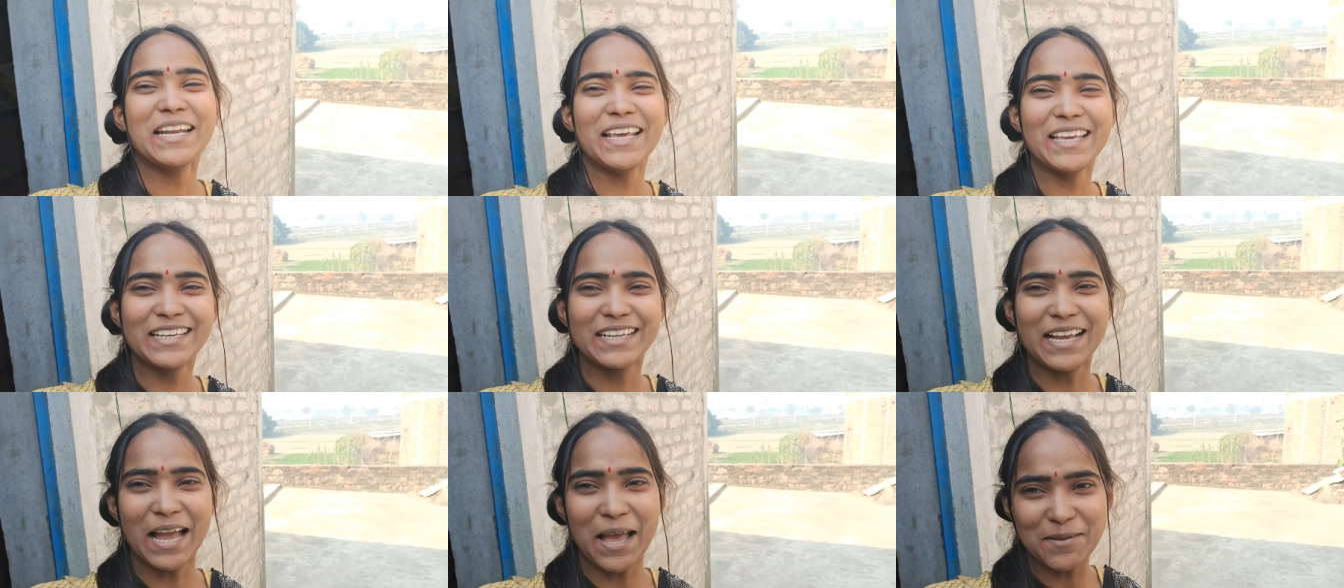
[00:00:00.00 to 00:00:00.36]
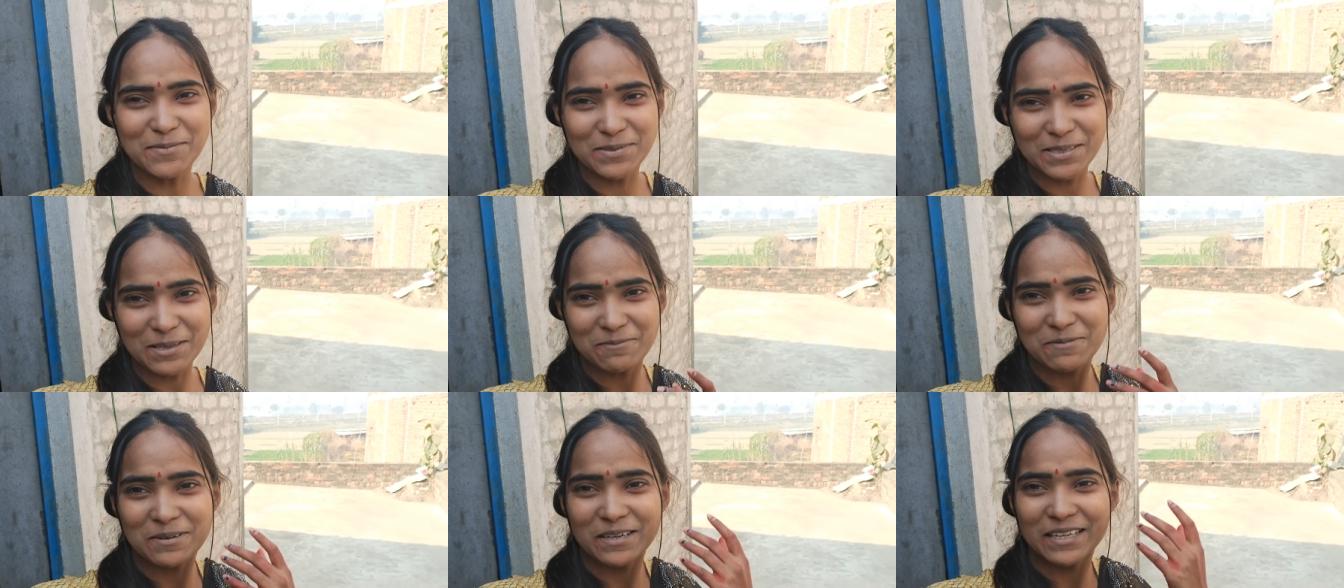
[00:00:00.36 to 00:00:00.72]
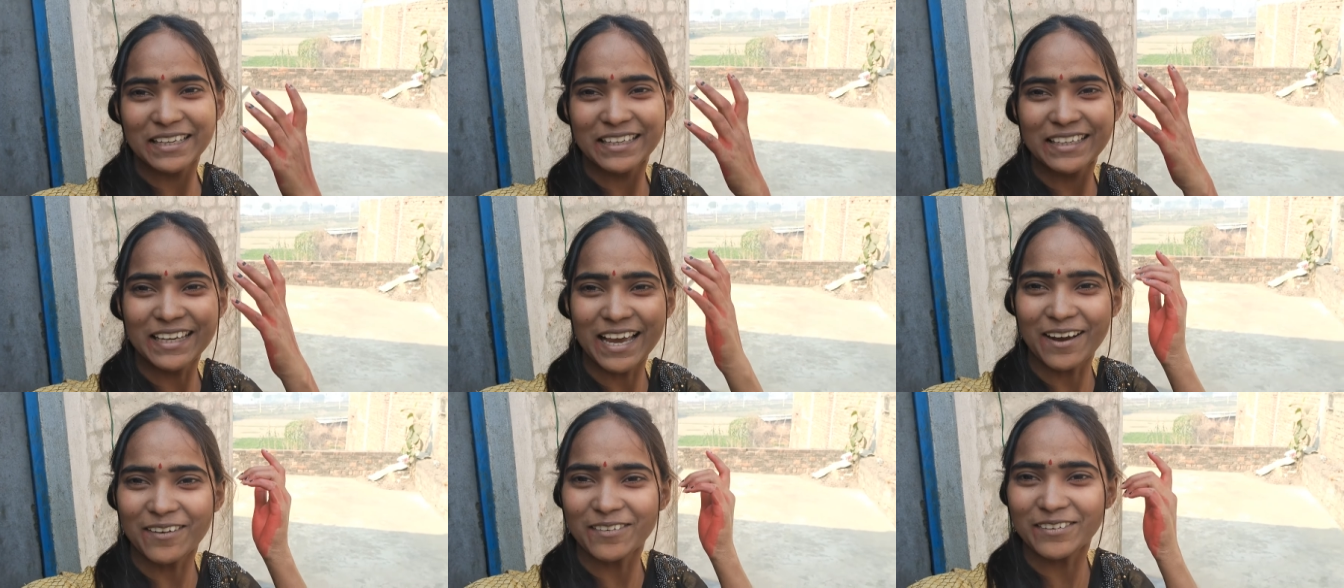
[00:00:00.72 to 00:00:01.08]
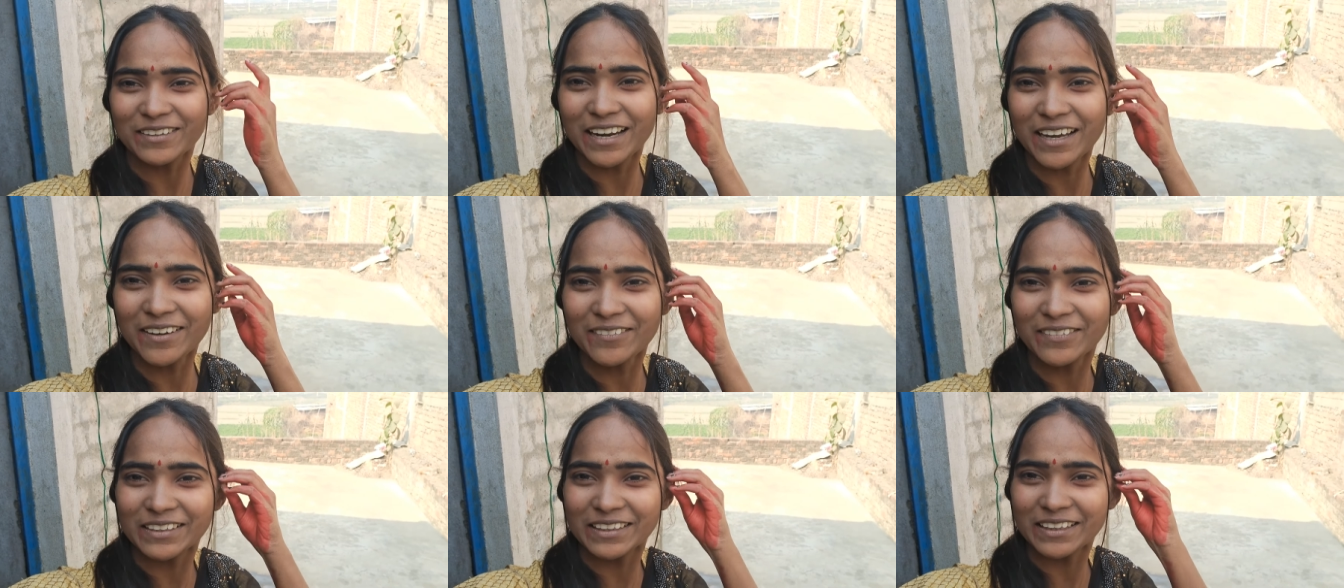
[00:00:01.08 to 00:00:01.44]
नहीं काम से फ्री क्या
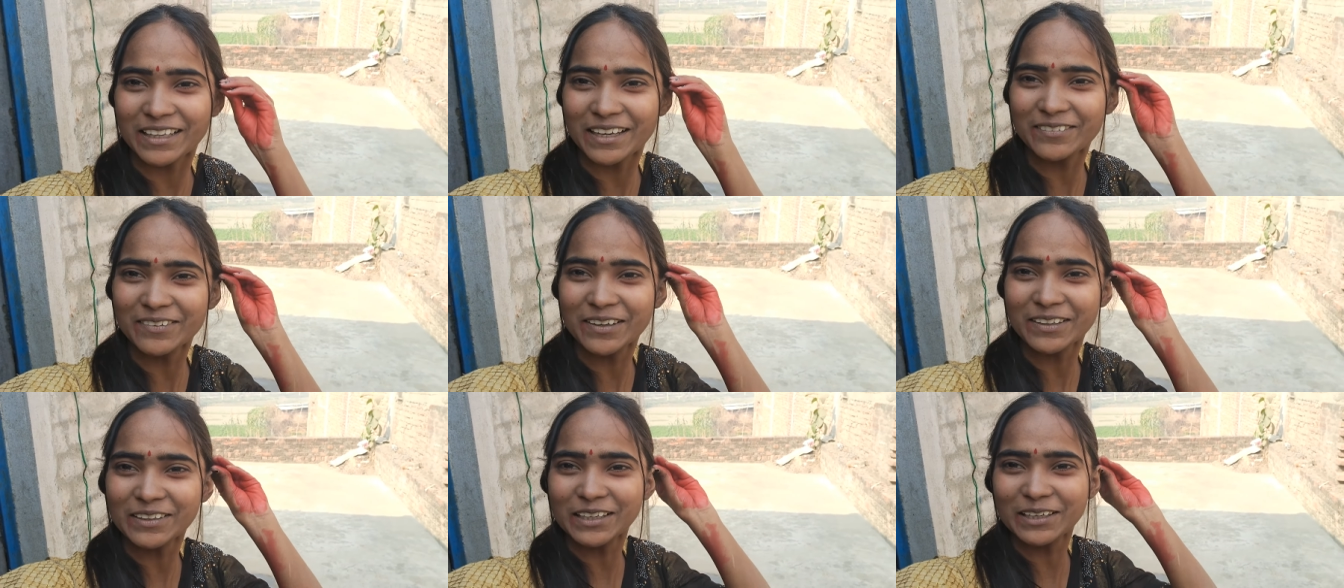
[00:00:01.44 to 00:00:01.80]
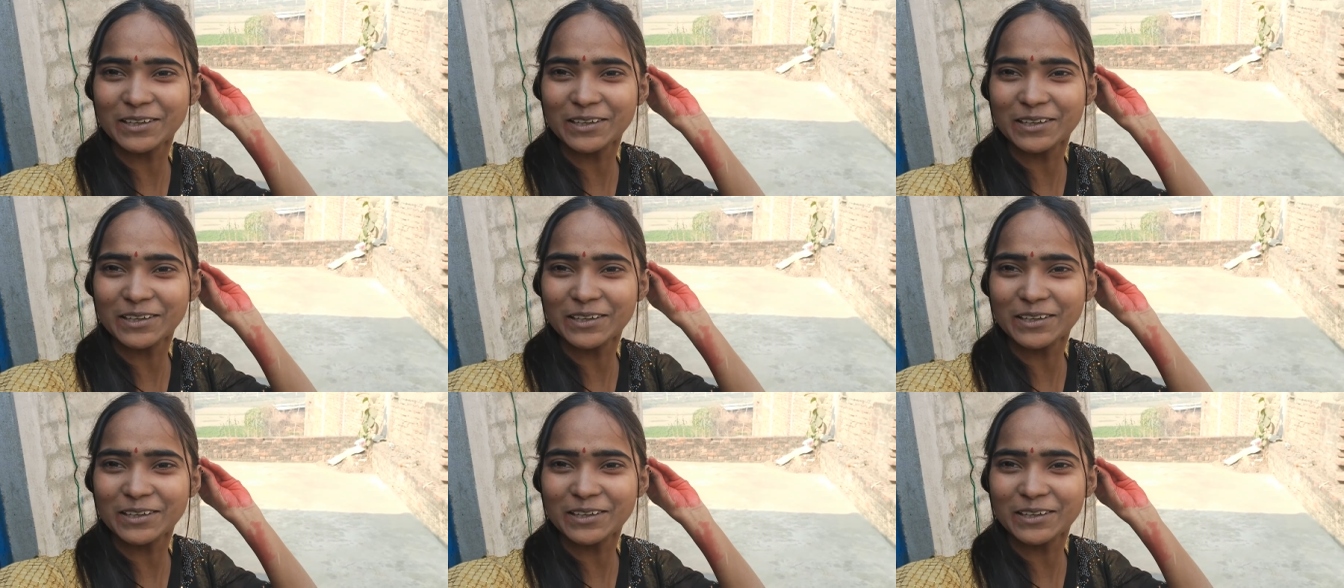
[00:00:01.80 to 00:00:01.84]
होना मतलब और